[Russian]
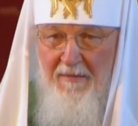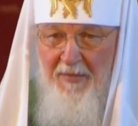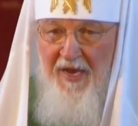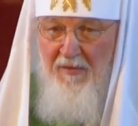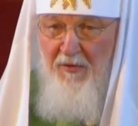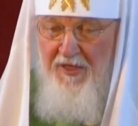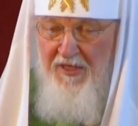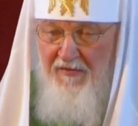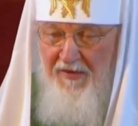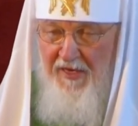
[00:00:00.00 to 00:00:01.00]
Поэтому
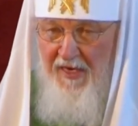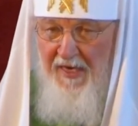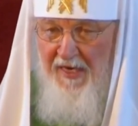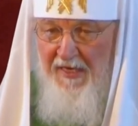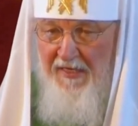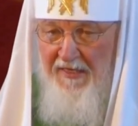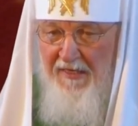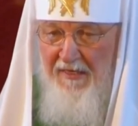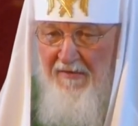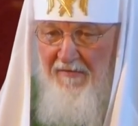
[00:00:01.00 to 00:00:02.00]
действительно –
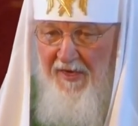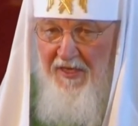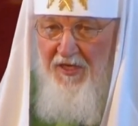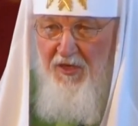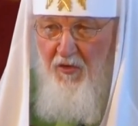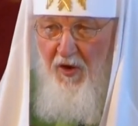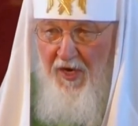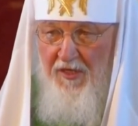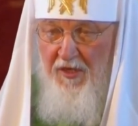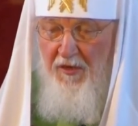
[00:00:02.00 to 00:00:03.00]
в этой
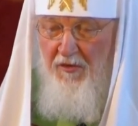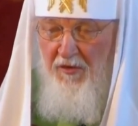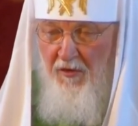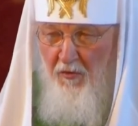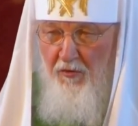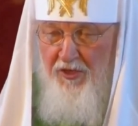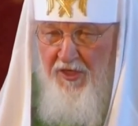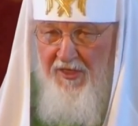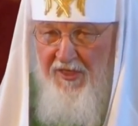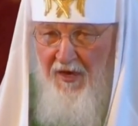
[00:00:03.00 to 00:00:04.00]
школе
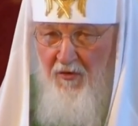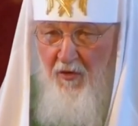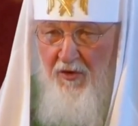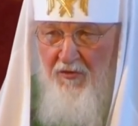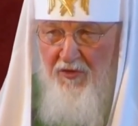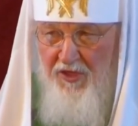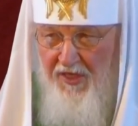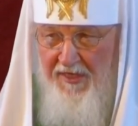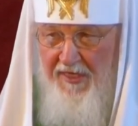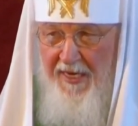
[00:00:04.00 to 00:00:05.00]
учат закону
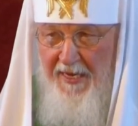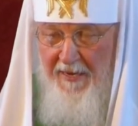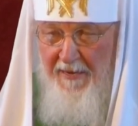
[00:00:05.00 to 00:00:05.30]
жизни,